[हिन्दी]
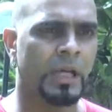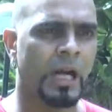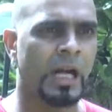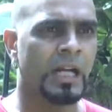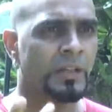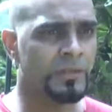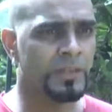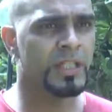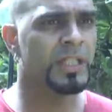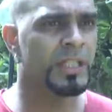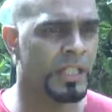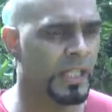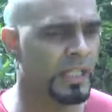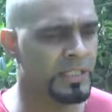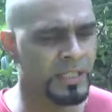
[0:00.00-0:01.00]
आर्टिफिशियल
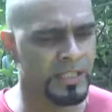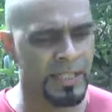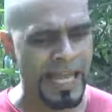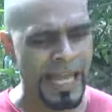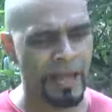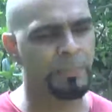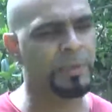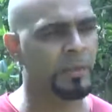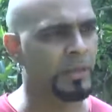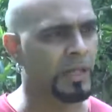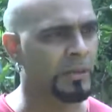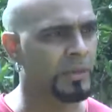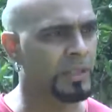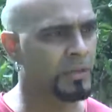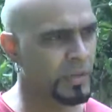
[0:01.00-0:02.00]
इंटेलिजेंस ऐप के
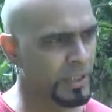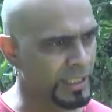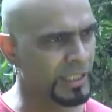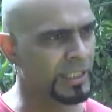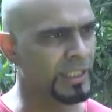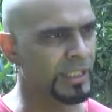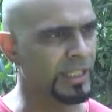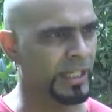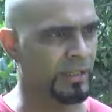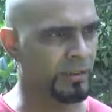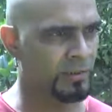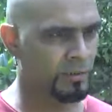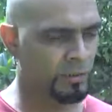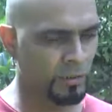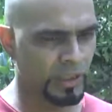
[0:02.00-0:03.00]
बारे में जो एक लड़की है
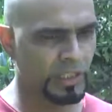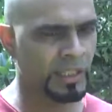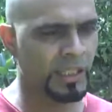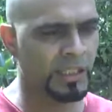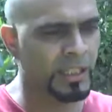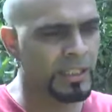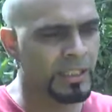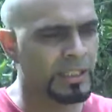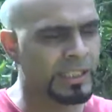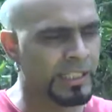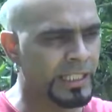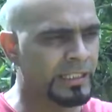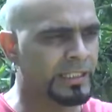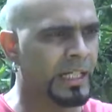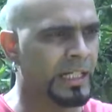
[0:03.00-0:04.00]
वो एक लड़का
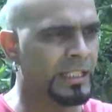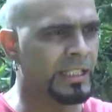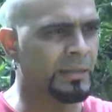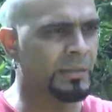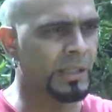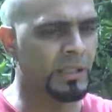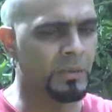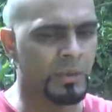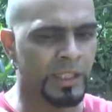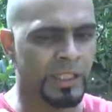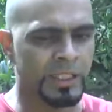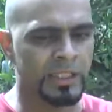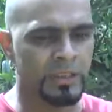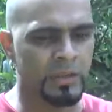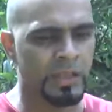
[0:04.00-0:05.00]
लड़की की कहानी है मगर वो
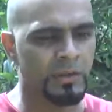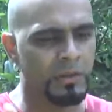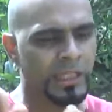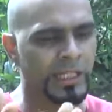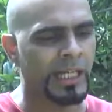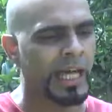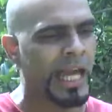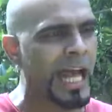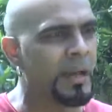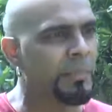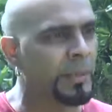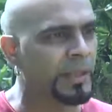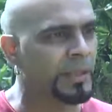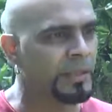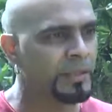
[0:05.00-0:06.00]
लड़की जो है वो एक
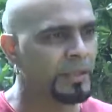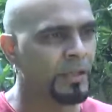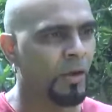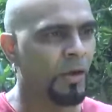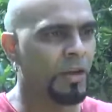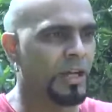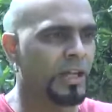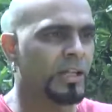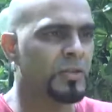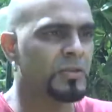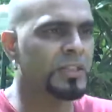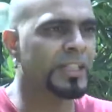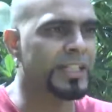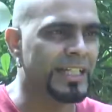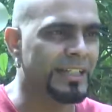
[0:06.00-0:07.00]
ऐप है और लड़का
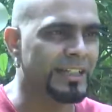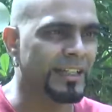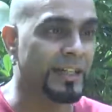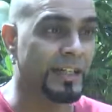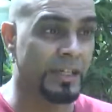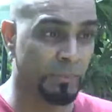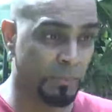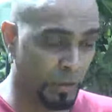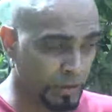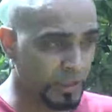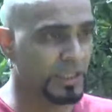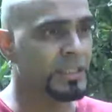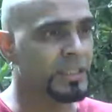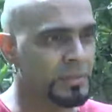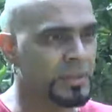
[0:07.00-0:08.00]
उसका क्रिएटर है एक बहुत
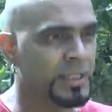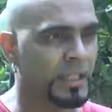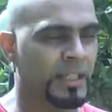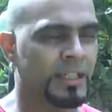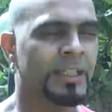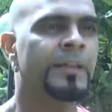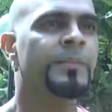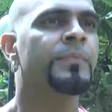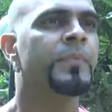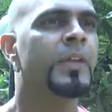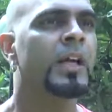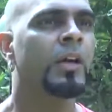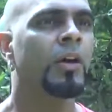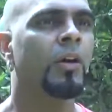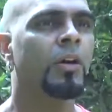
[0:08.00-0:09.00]
अजीब सी कहानी है
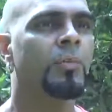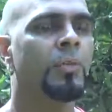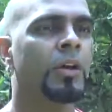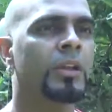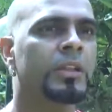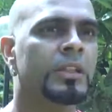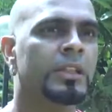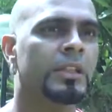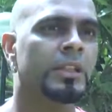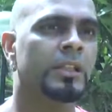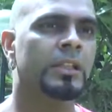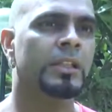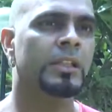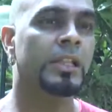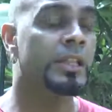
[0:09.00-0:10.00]
और बहुत
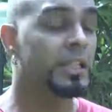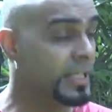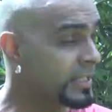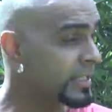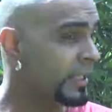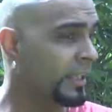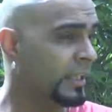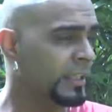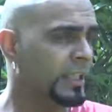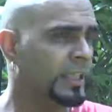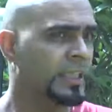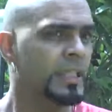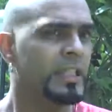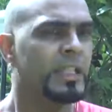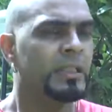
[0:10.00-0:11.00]
इंटरेस्टिंग कहानी है
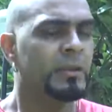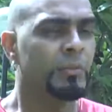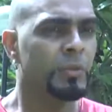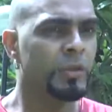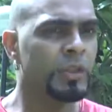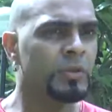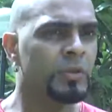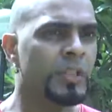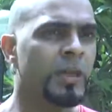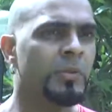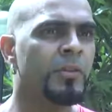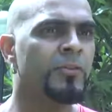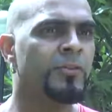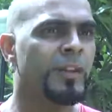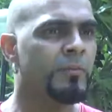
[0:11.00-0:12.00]
पूरी दुनिया
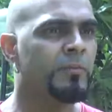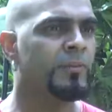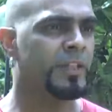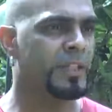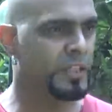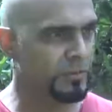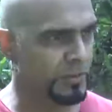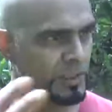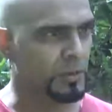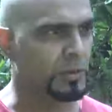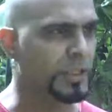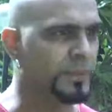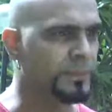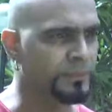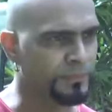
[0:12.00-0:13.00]
में वेब फेस्टिवल्स
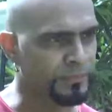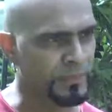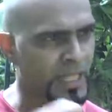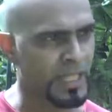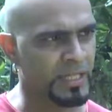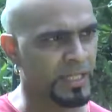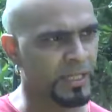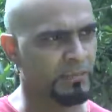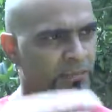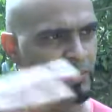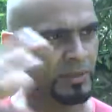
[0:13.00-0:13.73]
होते हैं जैसे